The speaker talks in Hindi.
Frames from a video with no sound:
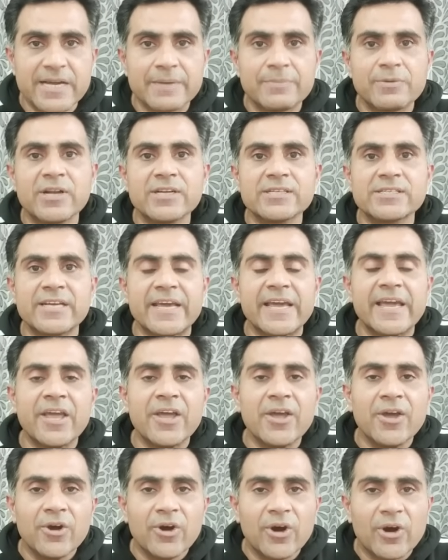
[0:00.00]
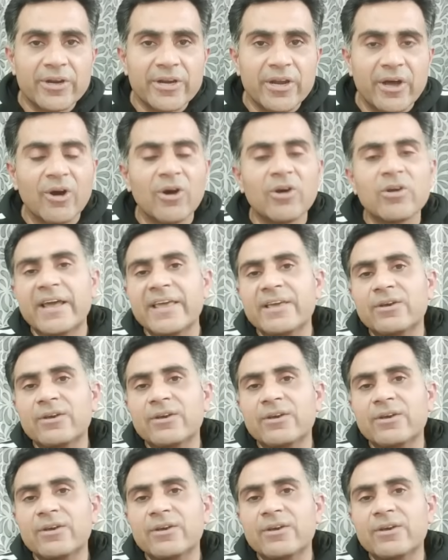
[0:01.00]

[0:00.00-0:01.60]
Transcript: ट्रिब्यूनल से और लाहौर हाई